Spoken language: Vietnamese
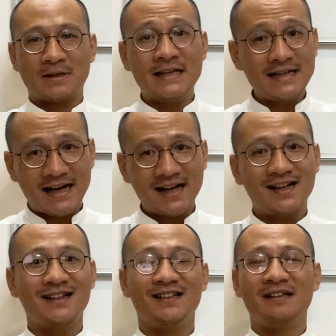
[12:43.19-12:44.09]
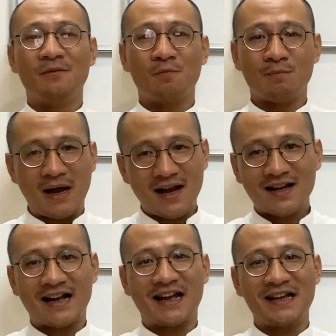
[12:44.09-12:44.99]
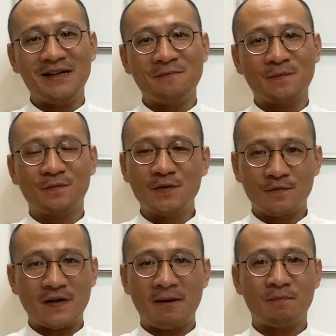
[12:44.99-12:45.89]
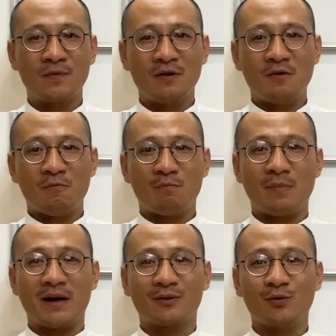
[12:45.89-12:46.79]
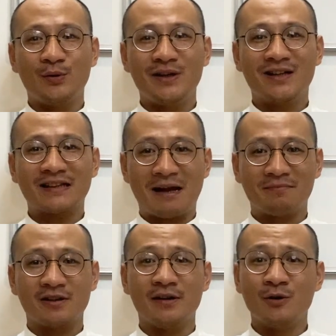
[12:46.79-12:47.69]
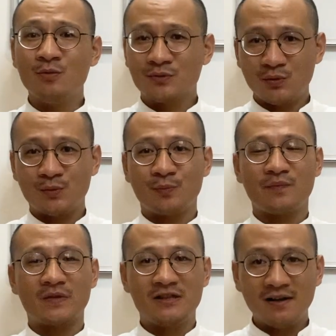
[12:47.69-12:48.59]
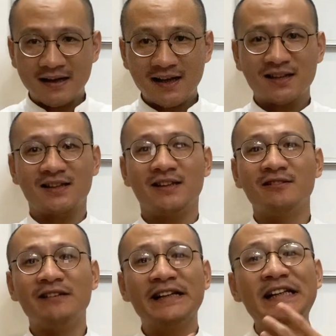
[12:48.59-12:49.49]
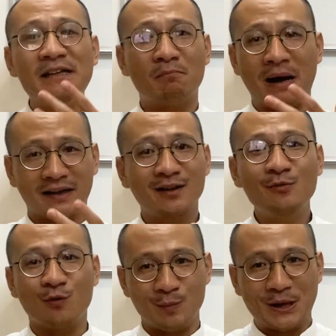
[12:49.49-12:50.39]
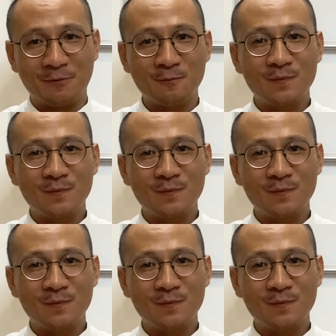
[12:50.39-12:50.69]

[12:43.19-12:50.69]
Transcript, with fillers: kỹ năng, ba cái phương pháp mà tôi tạm thời đúc rút trước hết thì từ kinh nghiệm bản thân của mình,